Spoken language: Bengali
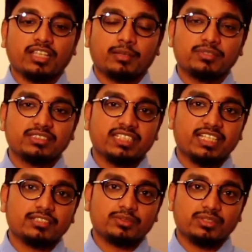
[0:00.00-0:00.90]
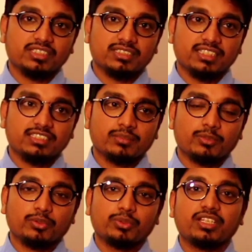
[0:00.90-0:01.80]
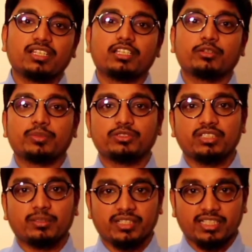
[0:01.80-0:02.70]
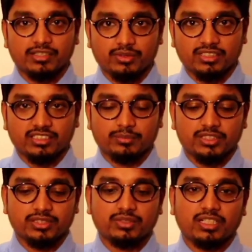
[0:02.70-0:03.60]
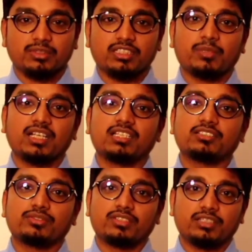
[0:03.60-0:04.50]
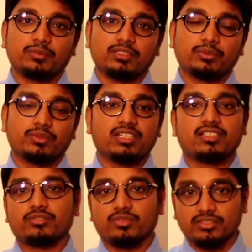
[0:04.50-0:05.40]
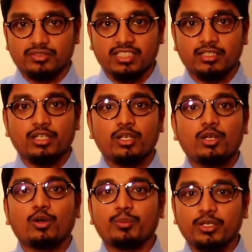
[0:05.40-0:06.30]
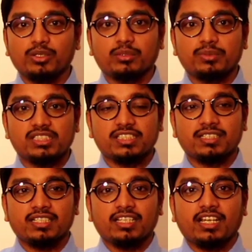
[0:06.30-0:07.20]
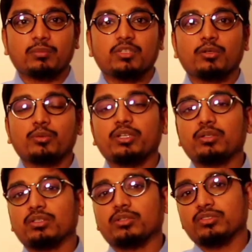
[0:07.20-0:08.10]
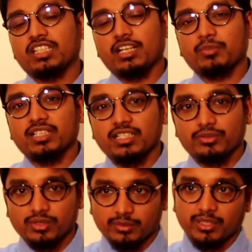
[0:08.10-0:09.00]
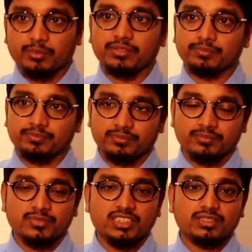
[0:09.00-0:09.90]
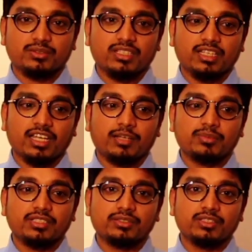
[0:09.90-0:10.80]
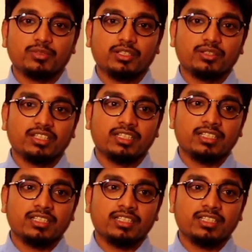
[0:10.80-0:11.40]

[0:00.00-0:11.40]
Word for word: আপনি যে কাজ করতে চান যেমন হোটেলটির উপরে যদি আপনি কাজ করতে চান বিশেষ করে আমাদের বাঙালি সোসাইটির মধ্যে হোটেল রেস্টোরেশনের অভিজ্ঞতা বেশি আপনার অভিজ্ঞতা অনুযায়ী আপনি কাজ করতে পারবেন বিশেষ করে আপনি যদি মনে করেন